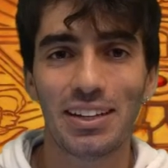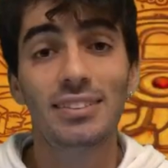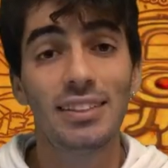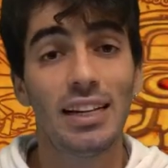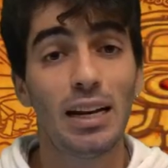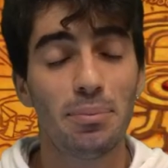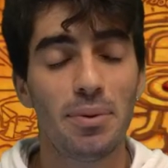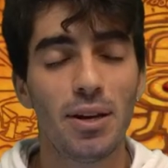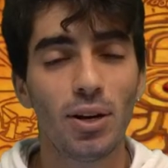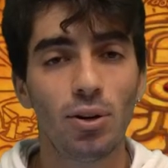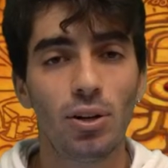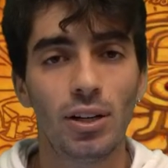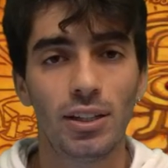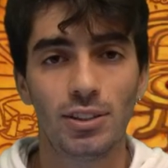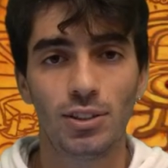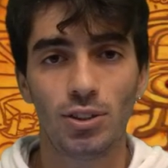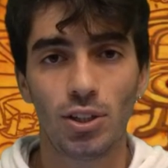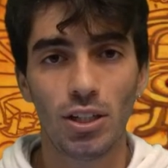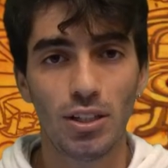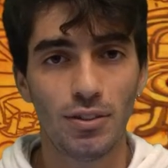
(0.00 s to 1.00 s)
Se la mia
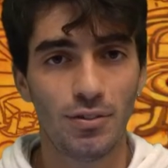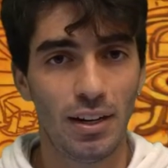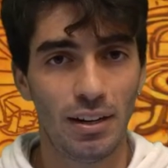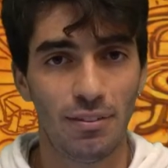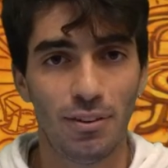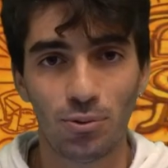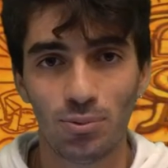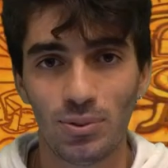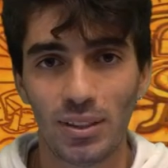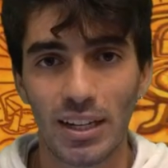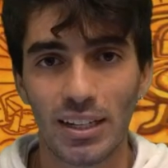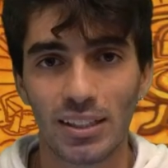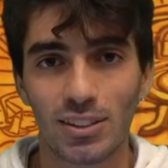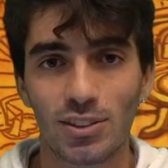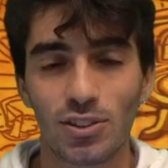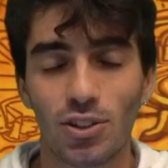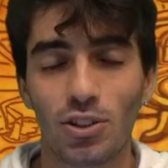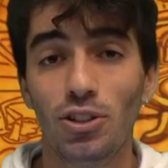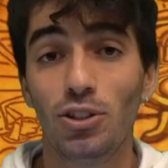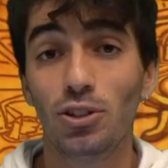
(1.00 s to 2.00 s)
collezione valeva un
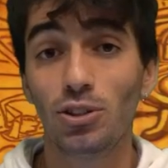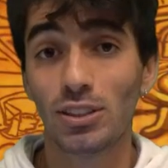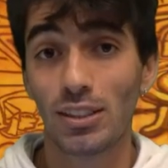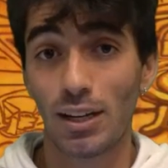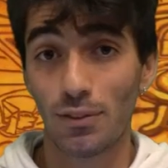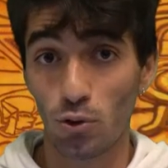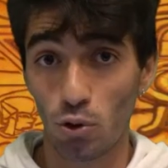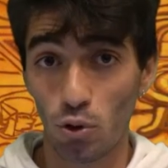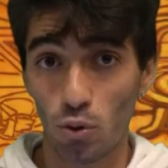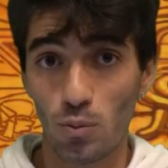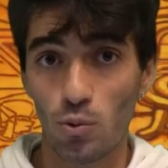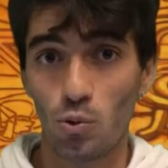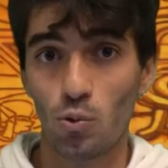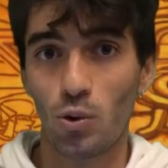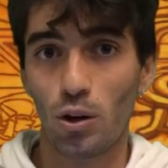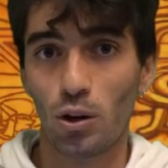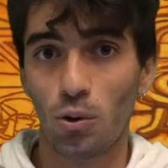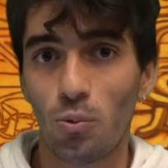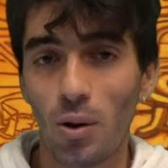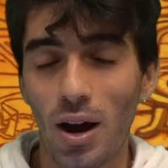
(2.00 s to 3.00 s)
terzo, io stavo
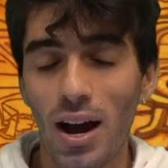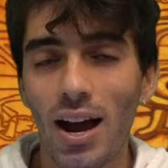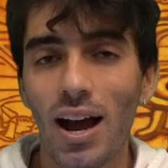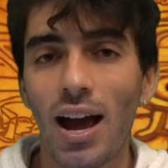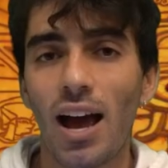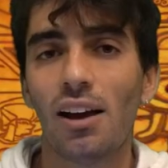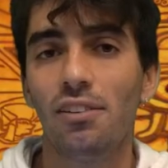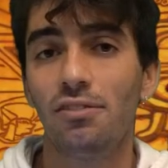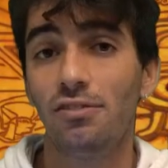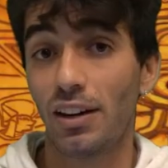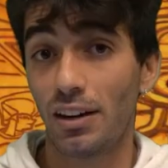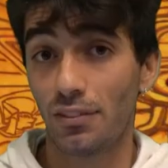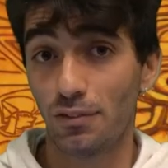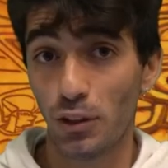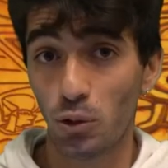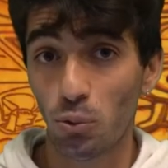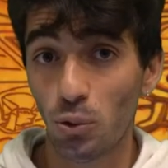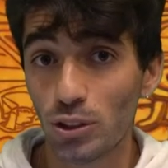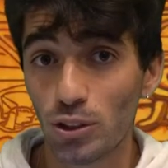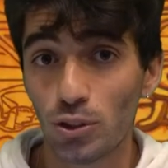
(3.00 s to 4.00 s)
comunque qua a
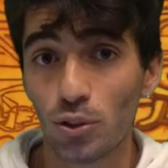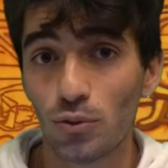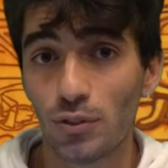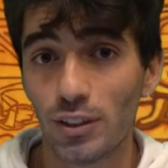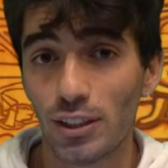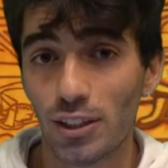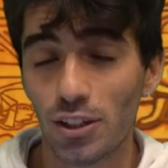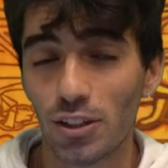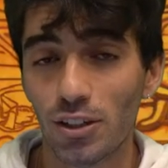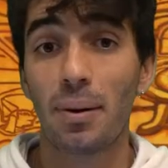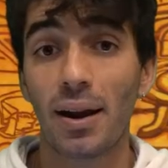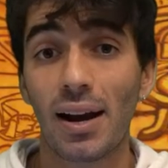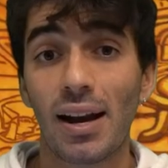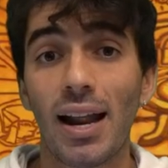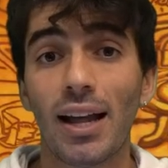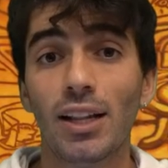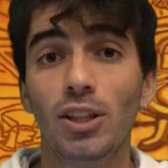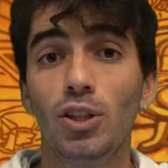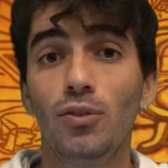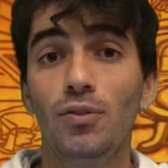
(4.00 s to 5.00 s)
farvi questo video
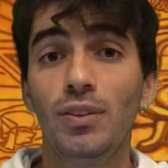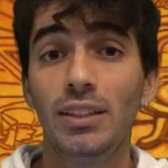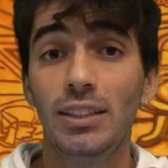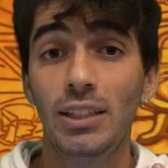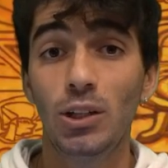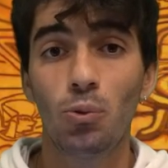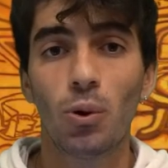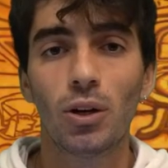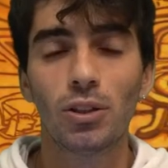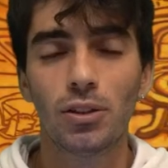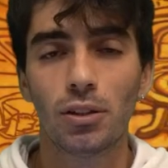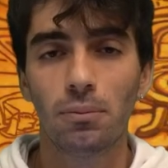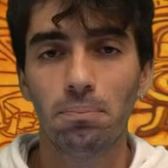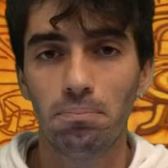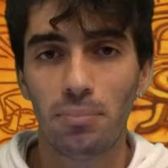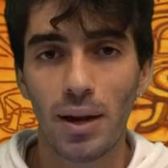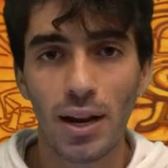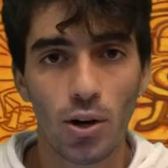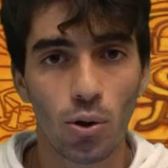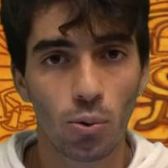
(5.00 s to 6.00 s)
parlandovi di quanto è
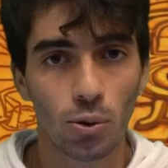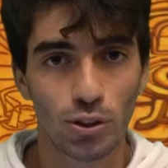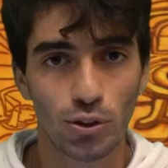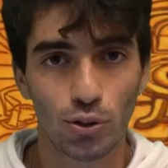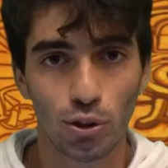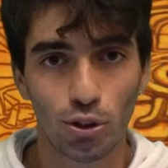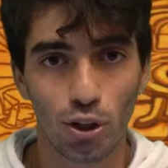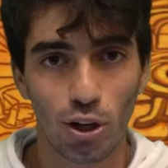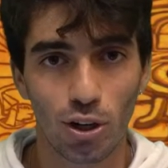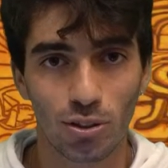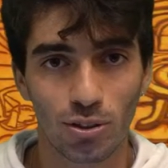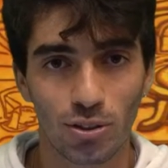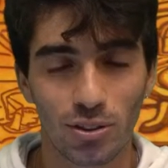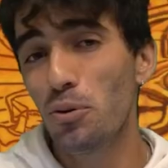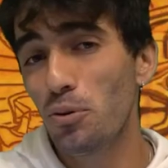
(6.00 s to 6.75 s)
bello questo gioco.